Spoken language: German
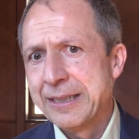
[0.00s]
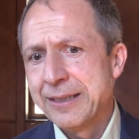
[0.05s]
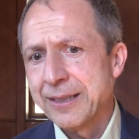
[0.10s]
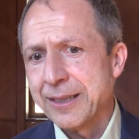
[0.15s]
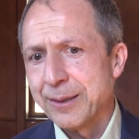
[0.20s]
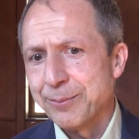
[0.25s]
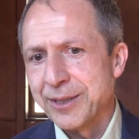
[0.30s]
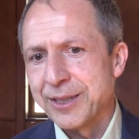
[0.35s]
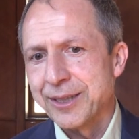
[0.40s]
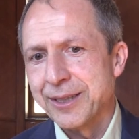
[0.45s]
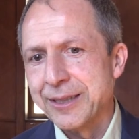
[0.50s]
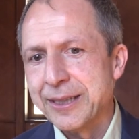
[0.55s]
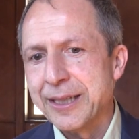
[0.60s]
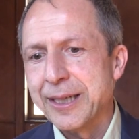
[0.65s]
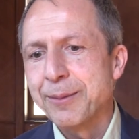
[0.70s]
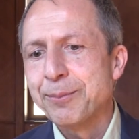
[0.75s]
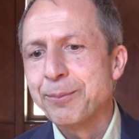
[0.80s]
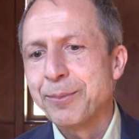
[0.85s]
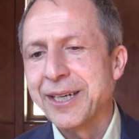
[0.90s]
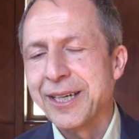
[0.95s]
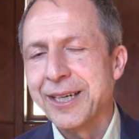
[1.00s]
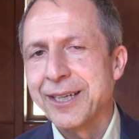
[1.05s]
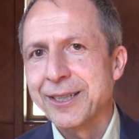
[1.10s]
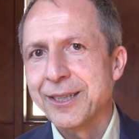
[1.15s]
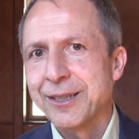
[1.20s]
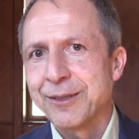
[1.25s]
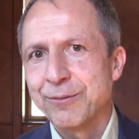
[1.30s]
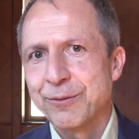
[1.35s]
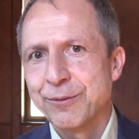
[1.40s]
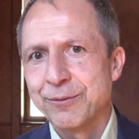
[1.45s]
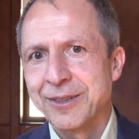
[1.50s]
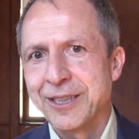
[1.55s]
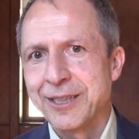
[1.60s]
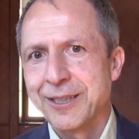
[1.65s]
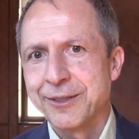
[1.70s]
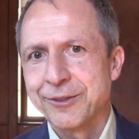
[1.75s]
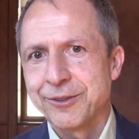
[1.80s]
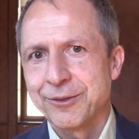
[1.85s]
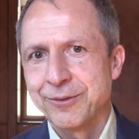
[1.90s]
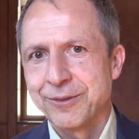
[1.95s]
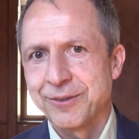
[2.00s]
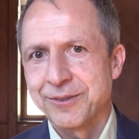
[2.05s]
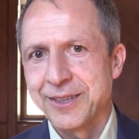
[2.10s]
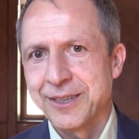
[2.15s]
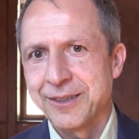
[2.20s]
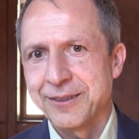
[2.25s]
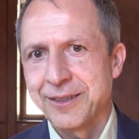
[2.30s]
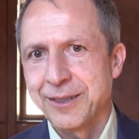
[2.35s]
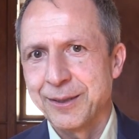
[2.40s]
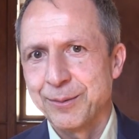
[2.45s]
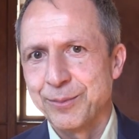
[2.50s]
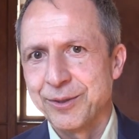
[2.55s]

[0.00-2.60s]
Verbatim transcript: damit in dem Bereich, wo wir leistungsfähig sein